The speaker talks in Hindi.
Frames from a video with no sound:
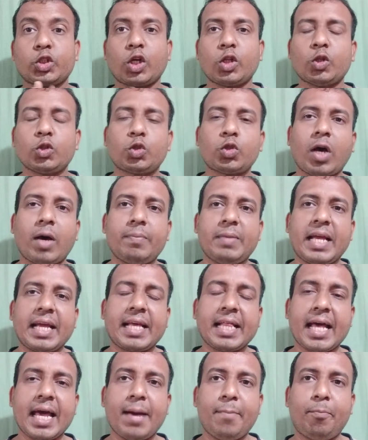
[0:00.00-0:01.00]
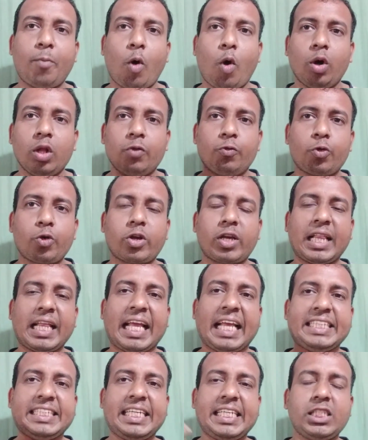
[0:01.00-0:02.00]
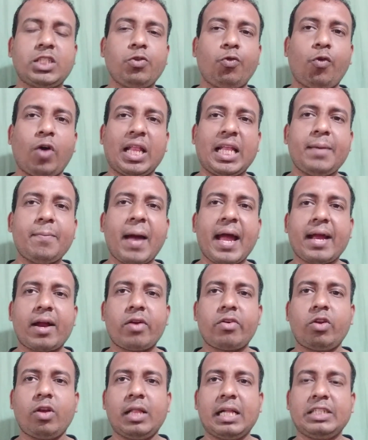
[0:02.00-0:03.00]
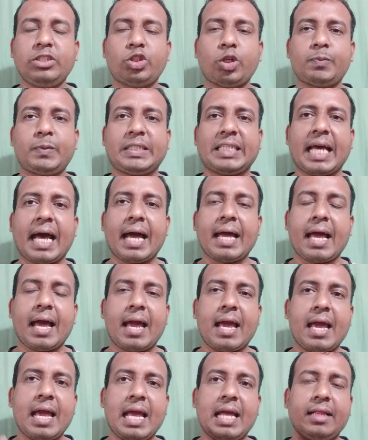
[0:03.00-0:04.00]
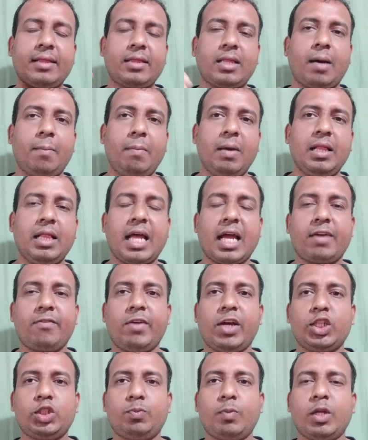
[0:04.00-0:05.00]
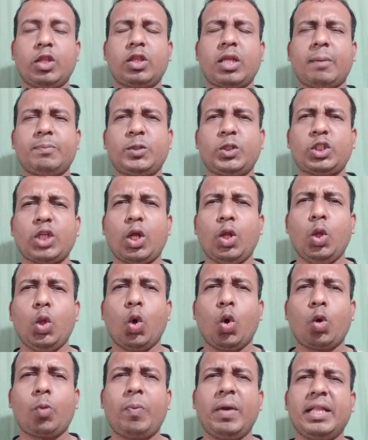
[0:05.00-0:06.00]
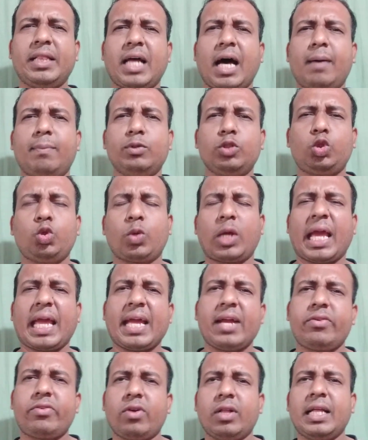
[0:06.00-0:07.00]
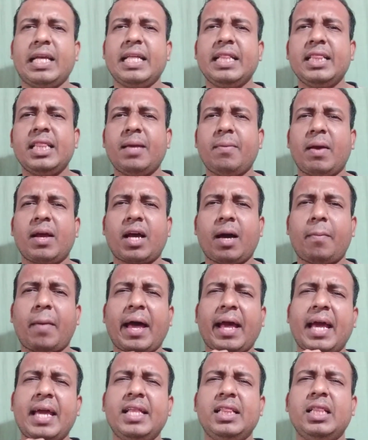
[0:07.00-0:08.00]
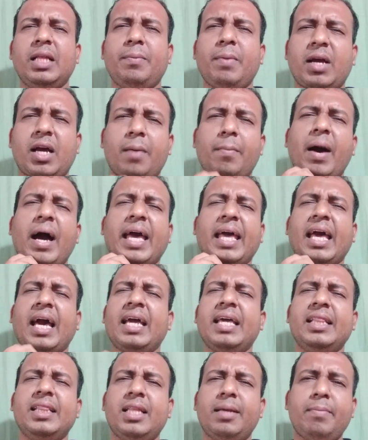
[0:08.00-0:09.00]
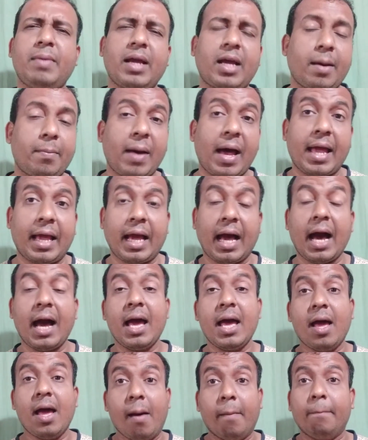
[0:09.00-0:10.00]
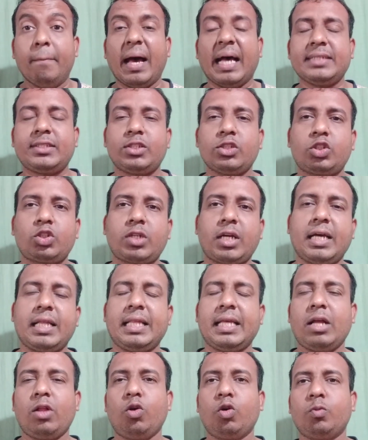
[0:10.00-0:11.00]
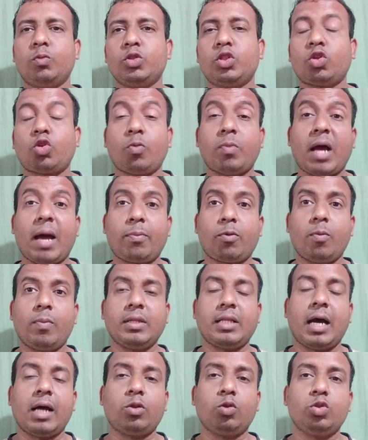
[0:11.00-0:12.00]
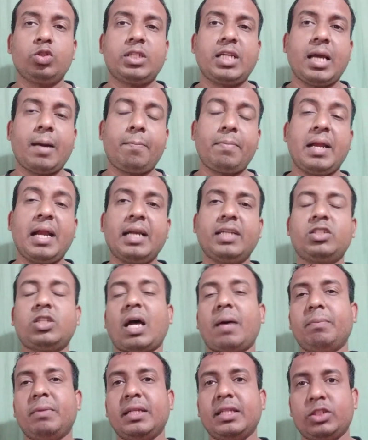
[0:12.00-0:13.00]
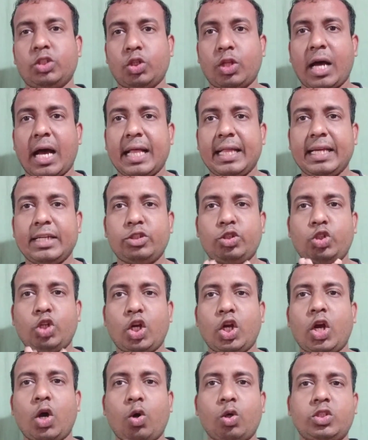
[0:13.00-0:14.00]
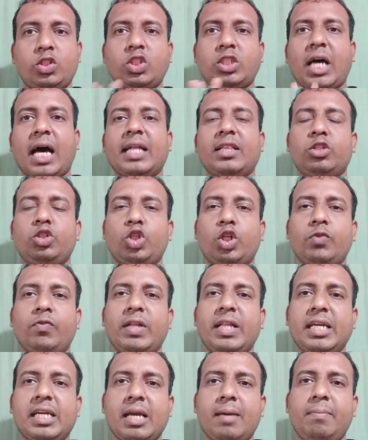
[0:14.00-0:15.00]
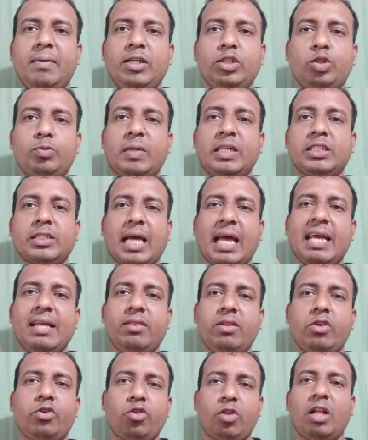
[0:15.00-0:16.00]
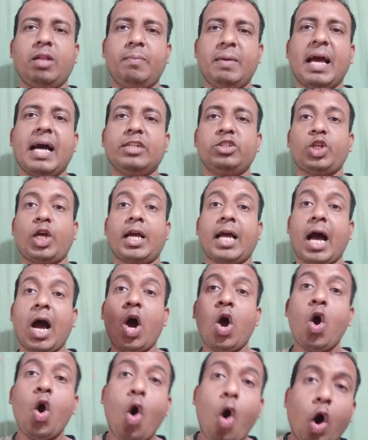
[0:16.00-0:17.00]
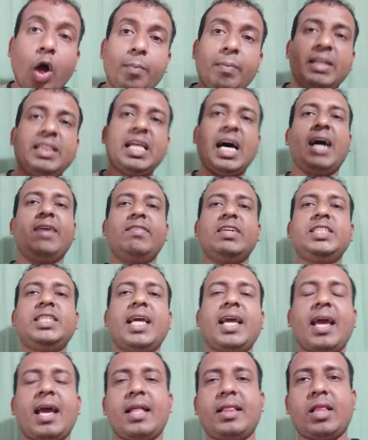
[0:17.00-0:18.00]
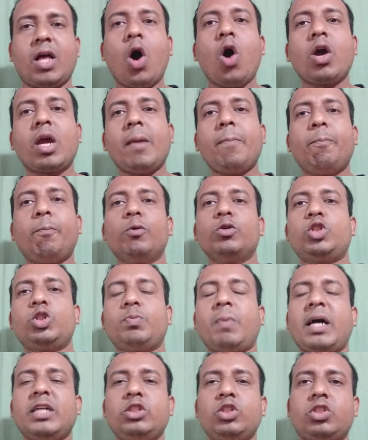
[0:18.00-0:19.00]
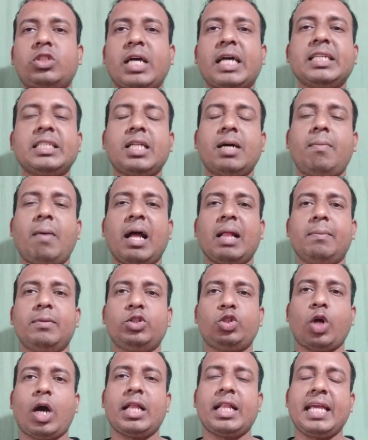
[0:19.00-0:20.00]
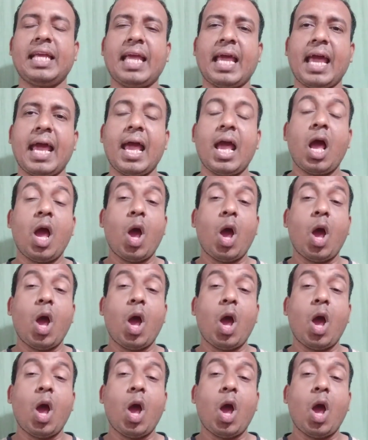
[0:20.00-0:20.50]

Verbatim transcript: तो दोस्तों आप देख रहे हैं बॉलीवुड क्रेजीज वली माइकल ट्रेलर जब से आया है तमिल लैंग्वेज में तब से लोग बेताब हो चुके हैं ये ट्रेलर हिंदी में कब आएगा हिंदी में कब आएगा हिंदी में कब आएगा मैसेज कर रहे हैं लोग मुझे तो मैं आपको बता दूं इसकी अपडेट सामने नजर आ रही है छह और सात जनवरी के बीच में इसका हिंदी ट्रेलर भी आ जाएगा और मैं दावे से कहता हूं कि पुष्पा जिस तरह धमाल मचा रही है